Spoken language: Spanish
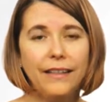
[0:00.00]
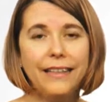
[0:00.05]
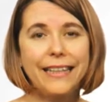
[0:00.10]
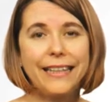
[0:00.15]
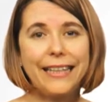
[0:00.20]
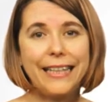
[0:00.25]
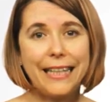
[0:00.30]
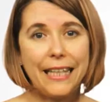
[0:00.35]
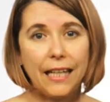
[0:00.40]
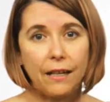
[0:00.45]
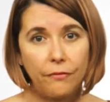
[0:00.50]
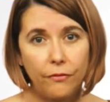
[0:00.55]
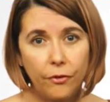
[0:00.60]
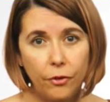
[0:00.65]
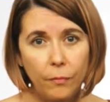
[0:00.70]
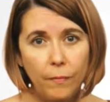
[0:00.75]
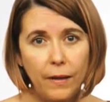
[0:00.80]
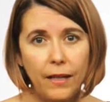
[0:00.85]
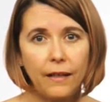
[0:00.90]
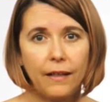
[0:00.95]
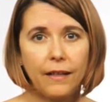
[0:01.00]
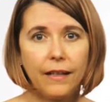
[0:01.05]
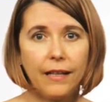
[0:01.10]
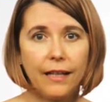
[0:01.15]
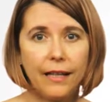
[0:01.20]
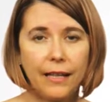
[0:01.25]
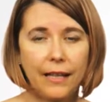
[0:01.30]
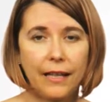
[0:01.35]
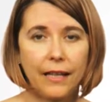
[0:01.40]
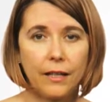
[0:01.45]
y la forma
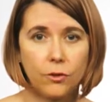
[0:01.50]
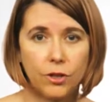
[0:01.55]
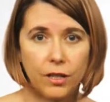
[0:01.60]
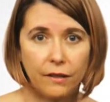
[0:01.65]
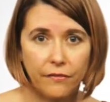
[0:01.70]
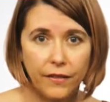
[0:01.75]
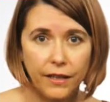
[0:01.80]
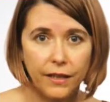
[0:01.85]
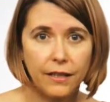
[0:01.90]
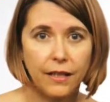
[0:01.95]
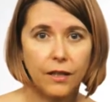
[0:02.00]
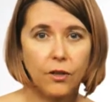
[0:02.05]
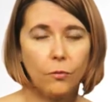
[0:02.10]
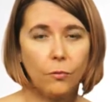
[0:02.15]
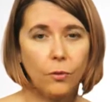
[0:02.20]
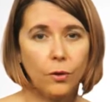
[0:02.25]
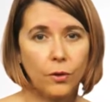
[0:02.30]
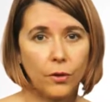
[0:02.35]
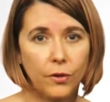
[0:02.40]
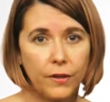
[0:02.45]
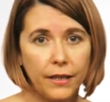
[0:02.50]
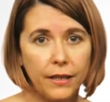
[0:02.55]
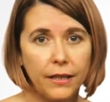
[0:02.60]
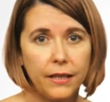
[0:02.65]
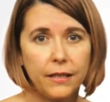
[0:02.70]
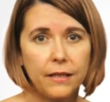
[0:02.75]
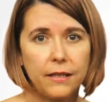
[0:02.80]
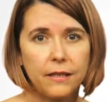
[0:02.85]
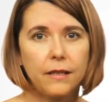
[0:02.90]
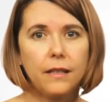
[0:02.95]
en la que nos afecta como
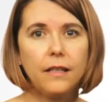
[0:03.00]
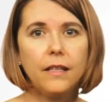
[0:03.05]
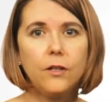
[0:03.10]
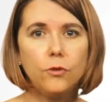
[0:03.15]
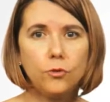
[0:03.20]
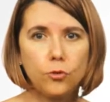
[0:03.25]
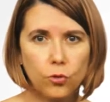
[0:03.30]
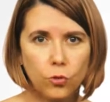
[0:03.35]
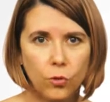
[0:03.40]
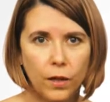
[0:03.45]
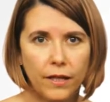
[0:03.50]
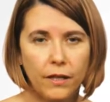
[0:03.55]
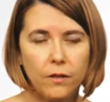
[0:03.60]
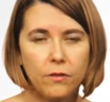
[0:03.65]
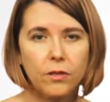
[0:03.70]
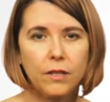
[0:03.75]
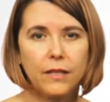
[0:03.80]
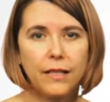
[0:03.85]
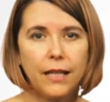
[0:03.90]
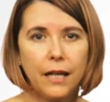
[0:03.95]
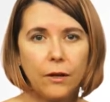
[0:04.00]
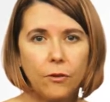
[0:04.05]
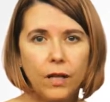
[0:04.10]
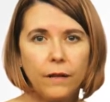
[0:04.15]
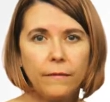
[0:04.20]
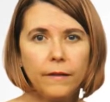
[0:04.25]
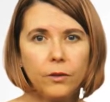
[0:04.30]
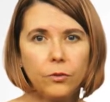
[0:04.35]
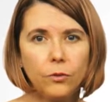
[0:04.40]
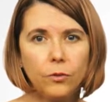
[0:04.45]
docentes y usuarios del
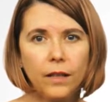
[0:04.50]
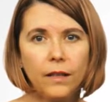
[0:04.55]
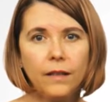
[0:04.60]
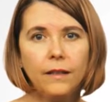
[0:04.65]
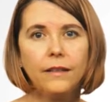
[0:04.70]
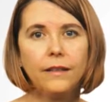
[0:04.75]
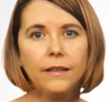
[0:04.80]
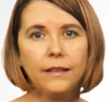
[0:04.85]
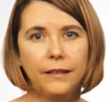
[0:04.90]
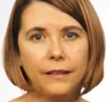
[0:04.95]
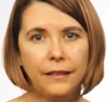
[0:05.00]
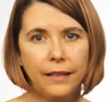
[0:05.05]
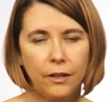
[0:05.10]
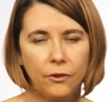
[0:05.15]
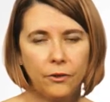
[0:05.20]
aula virtual de la